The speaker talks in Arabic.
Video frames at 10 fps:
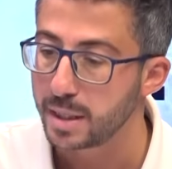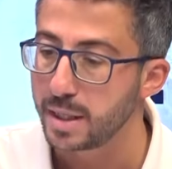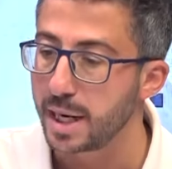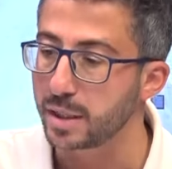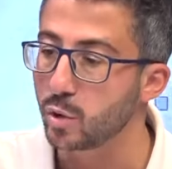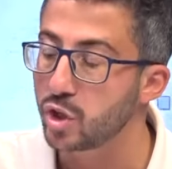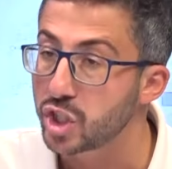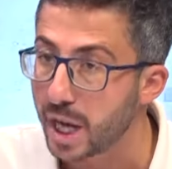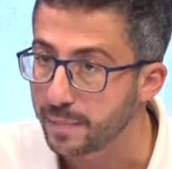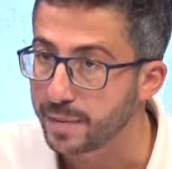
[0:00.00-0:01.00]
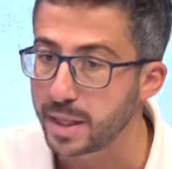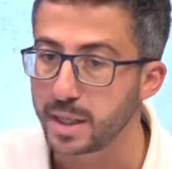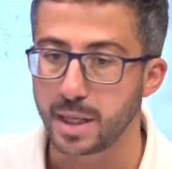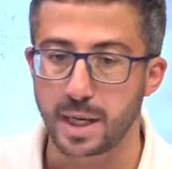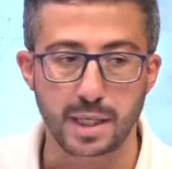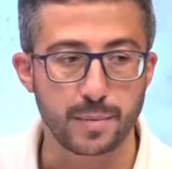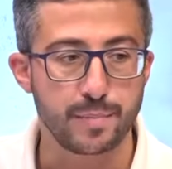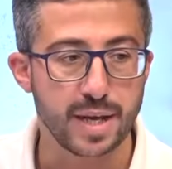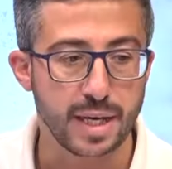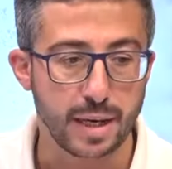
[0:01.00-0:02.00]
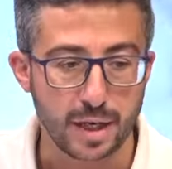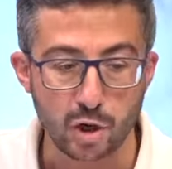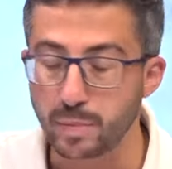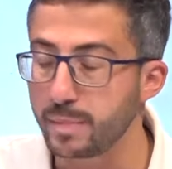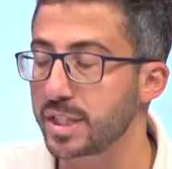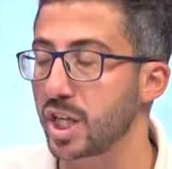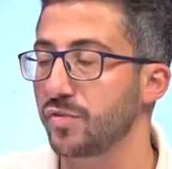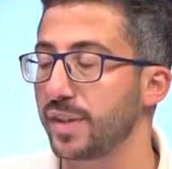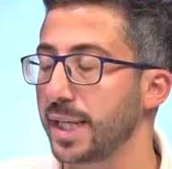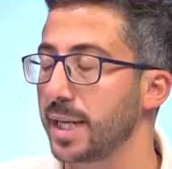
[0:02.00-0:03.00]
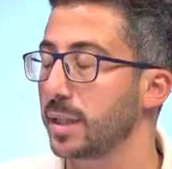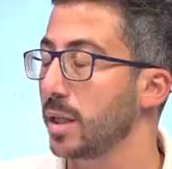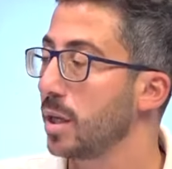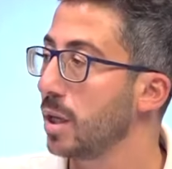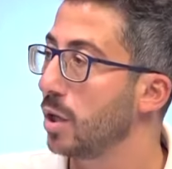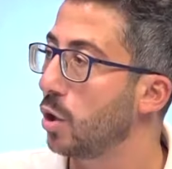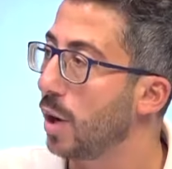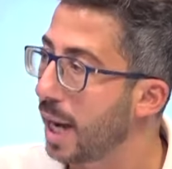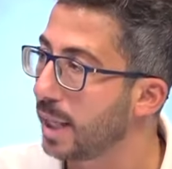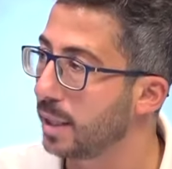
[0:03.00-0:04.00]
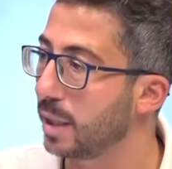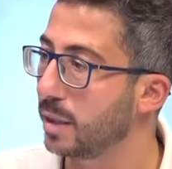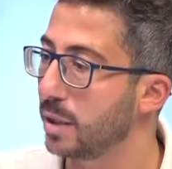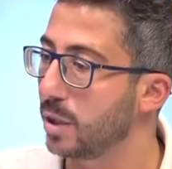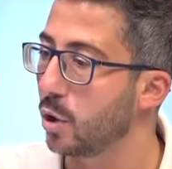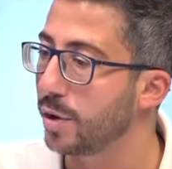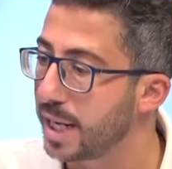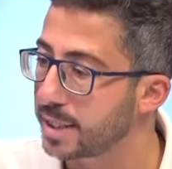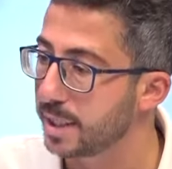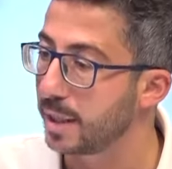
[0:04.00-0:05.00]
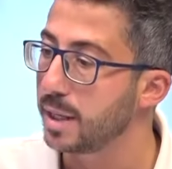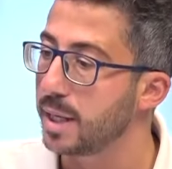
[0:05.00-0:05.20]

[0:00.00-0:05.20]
هدول شعبنا اللي امبارح كانوا بالمستشفيات هو أهلنا هو ناسنا